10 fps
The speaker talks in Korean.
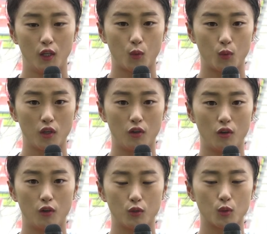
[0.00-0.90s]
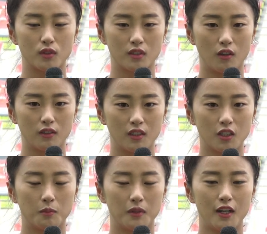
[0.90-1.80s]
공격으로서
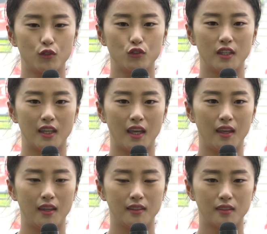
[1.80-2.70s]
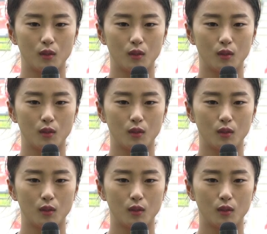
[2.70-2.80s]
득점을 할 수 있게